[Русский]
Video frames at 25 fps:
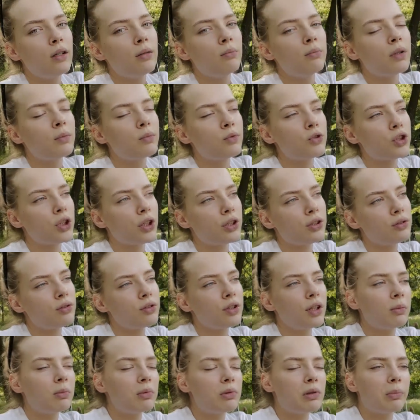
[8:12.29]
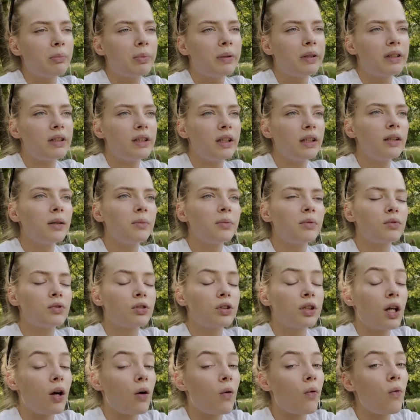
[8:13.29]
Моему счастью не было предела, потому
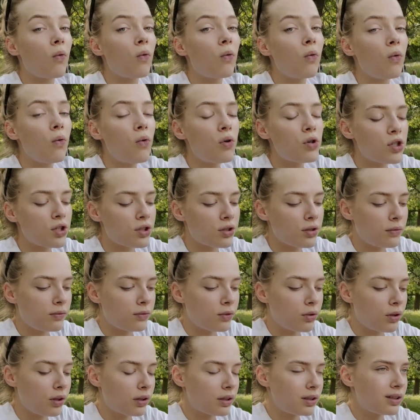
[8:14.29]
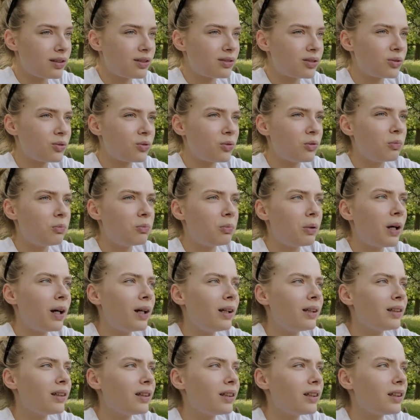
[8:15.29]
что я очень давно хотела этот
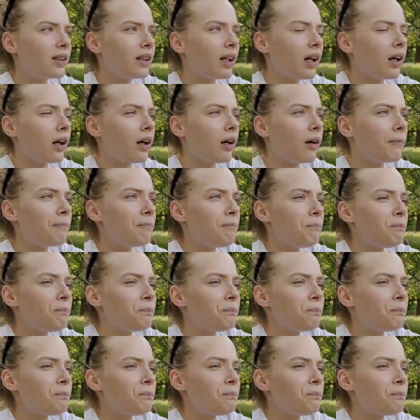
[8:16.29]
купальник, я